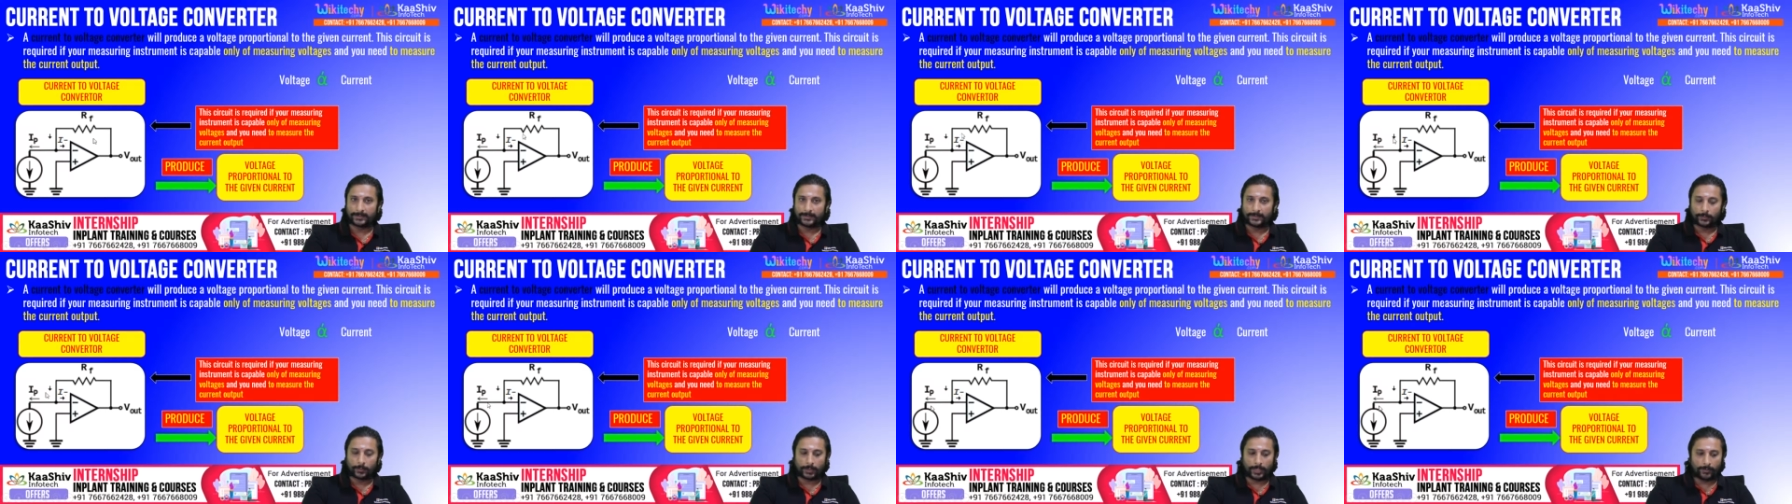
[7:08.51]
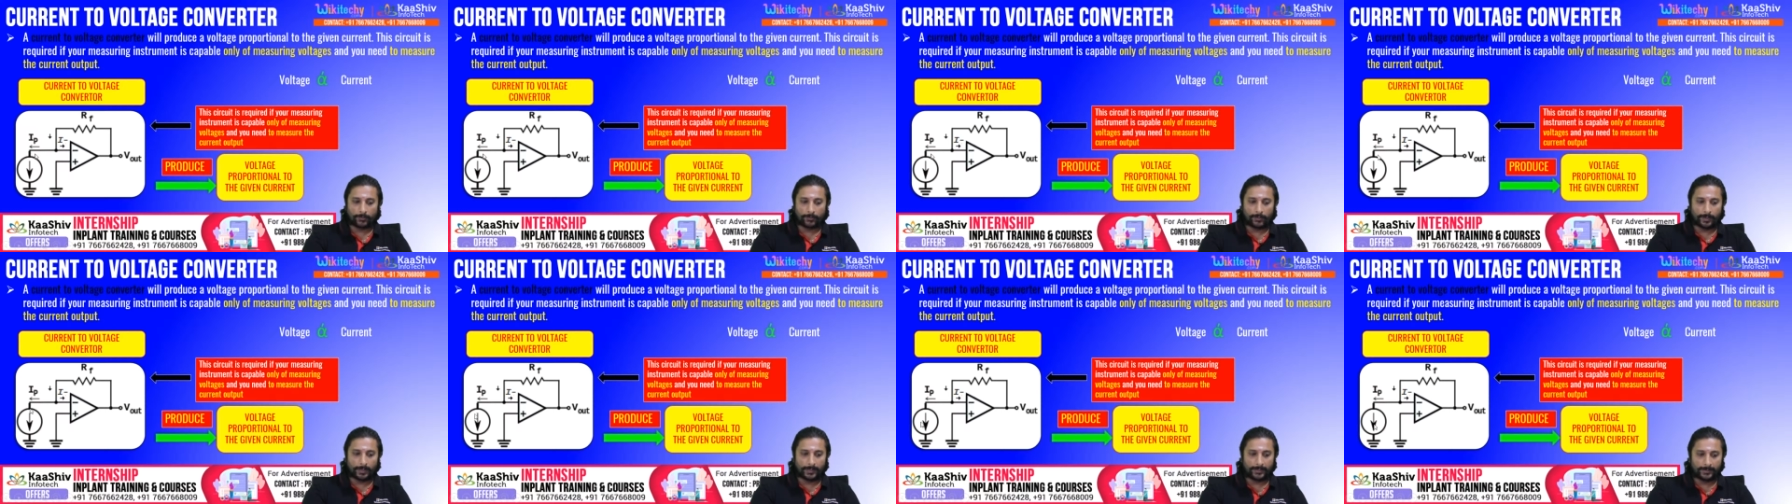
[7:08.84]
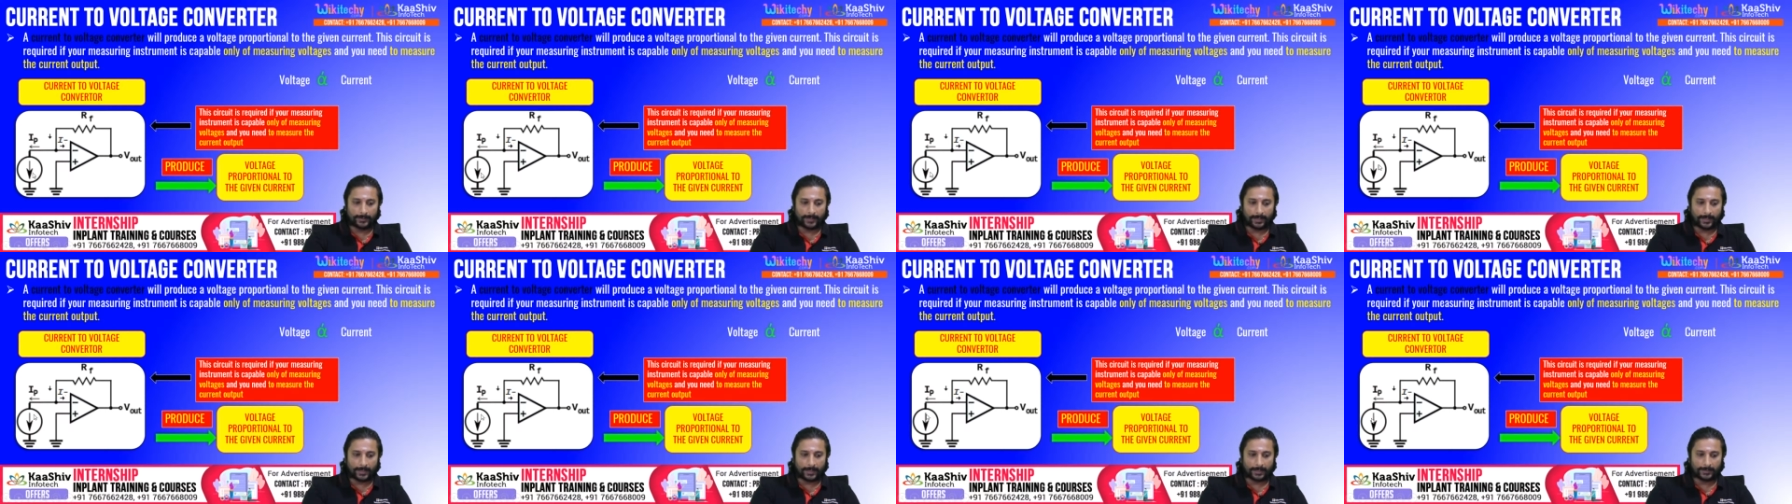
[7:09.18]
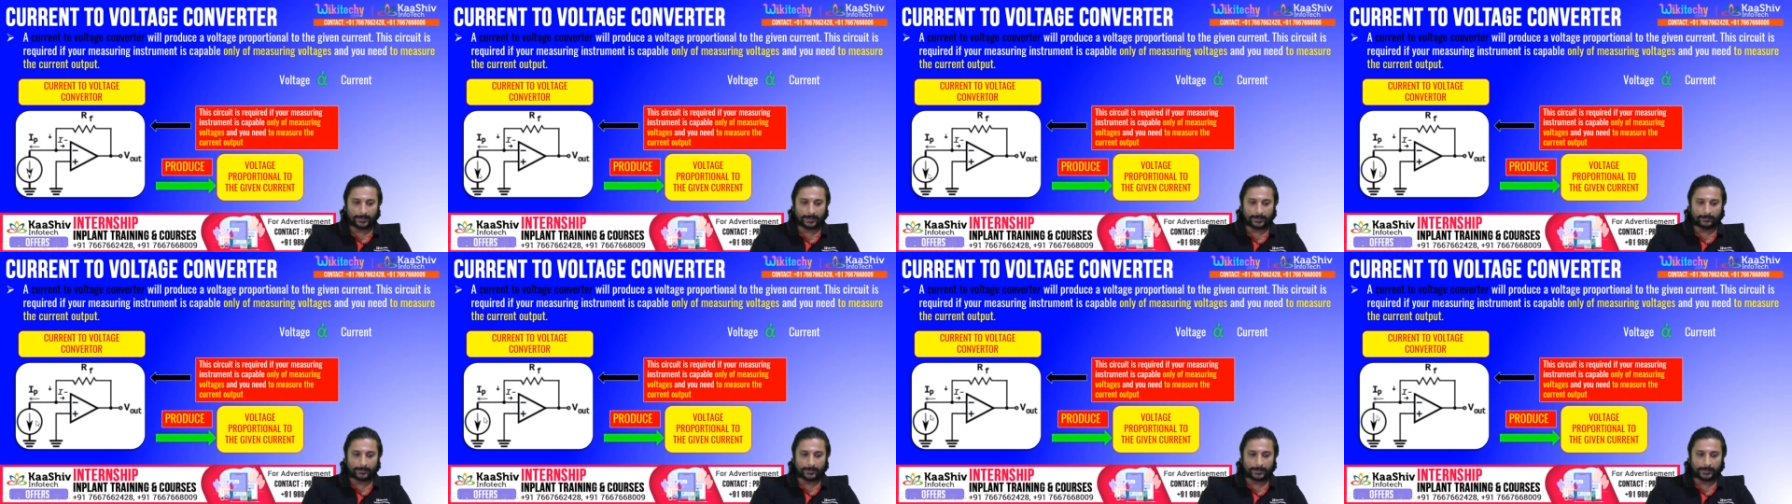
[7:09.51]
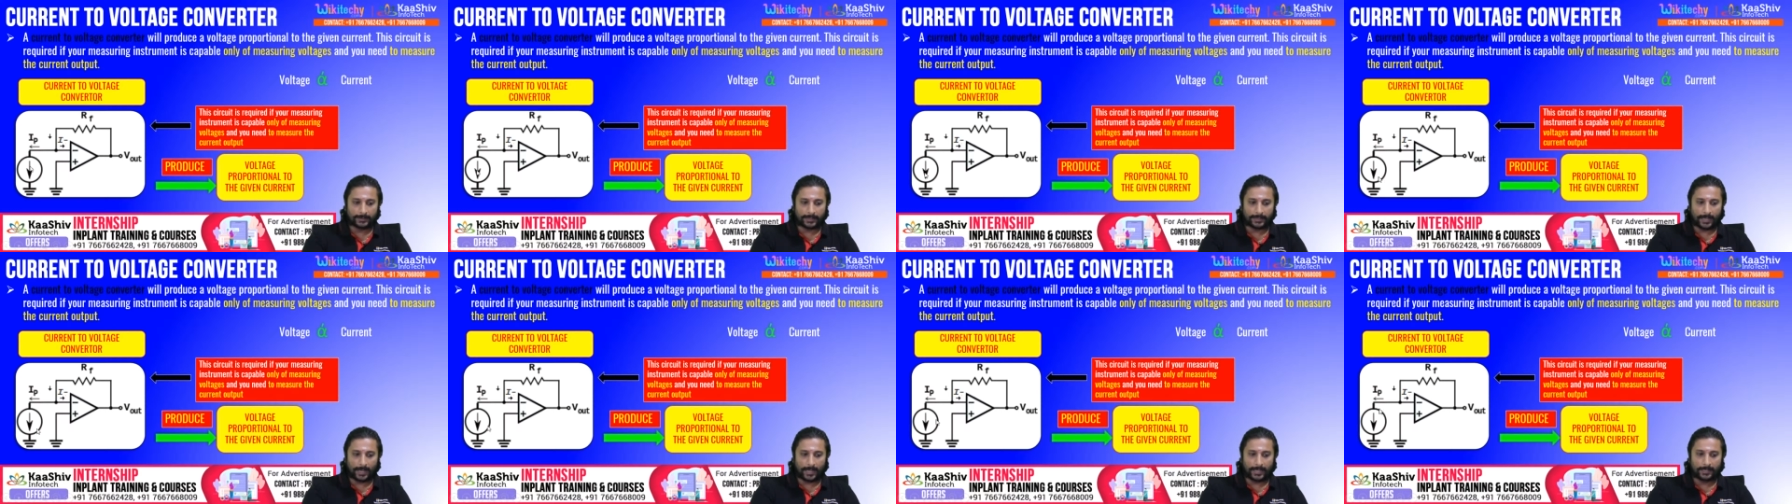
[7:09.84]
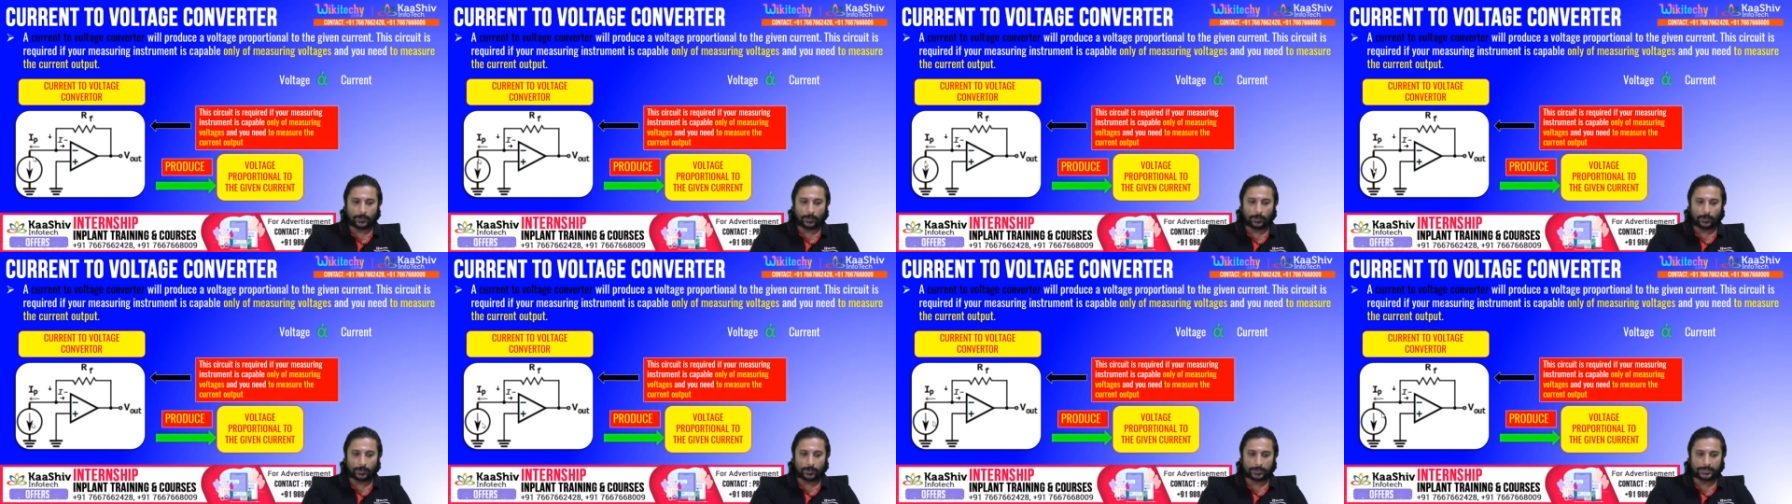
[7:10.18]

ஓகேவா இந்த இடத்துல வந்து ஐ காட்